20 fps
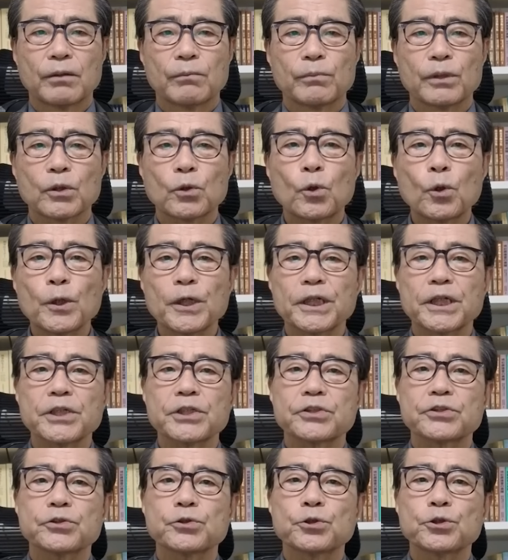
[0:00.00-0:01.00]
まあ、公
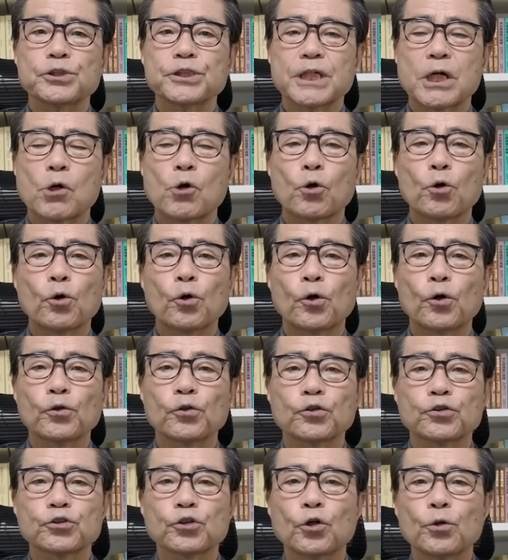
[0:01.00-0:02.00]
益通報者保護法
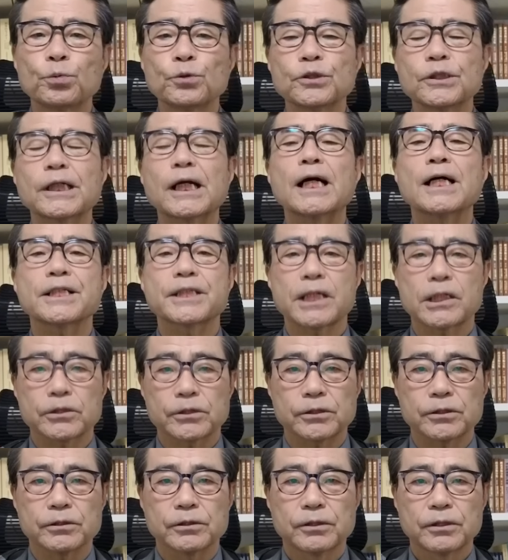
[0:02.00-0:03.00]
の条文解
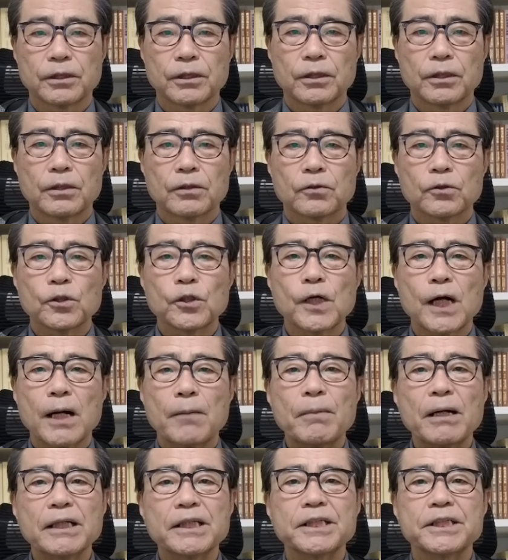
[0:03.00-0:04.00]
釈これは
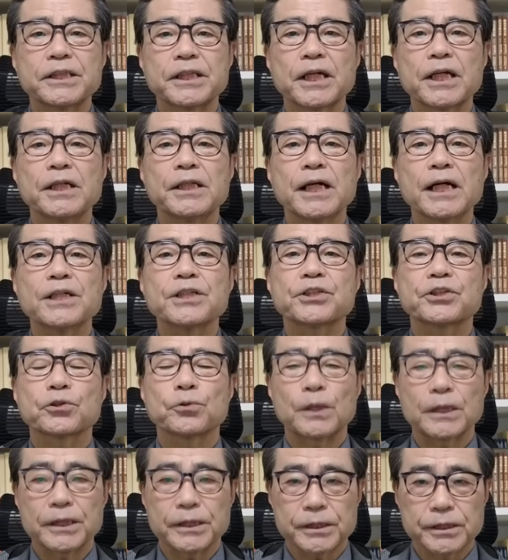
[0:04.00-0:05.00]
あまりしていない
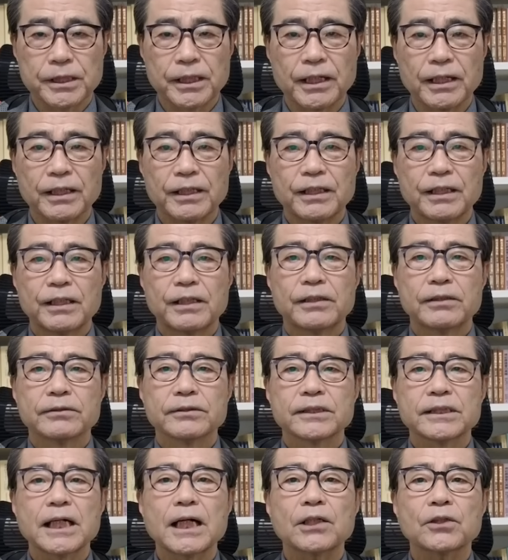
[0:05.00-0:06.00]
人はですね、
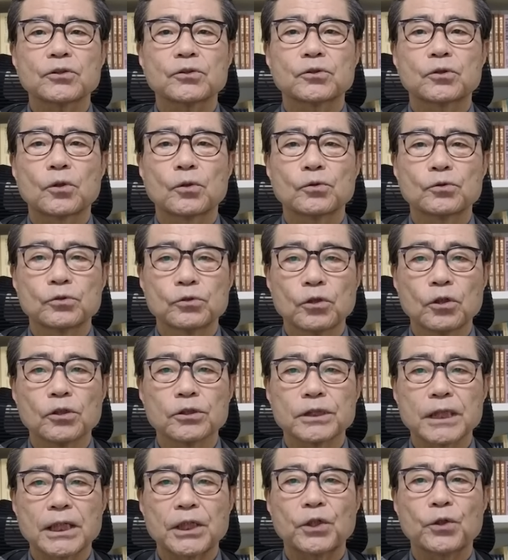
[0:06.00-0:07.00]
昨今
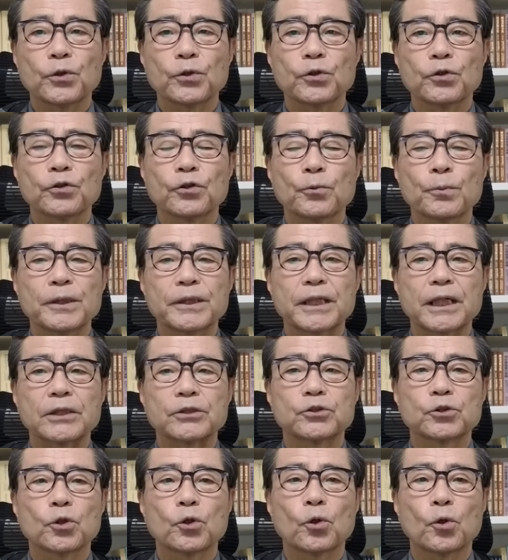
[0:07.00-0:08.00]
の先ほど述べ
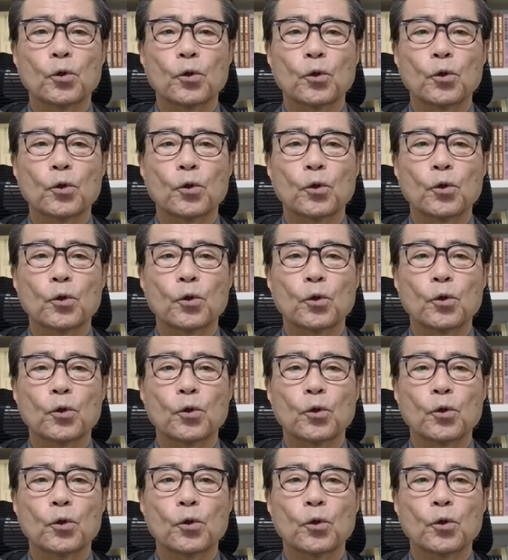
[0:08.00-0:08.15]
た情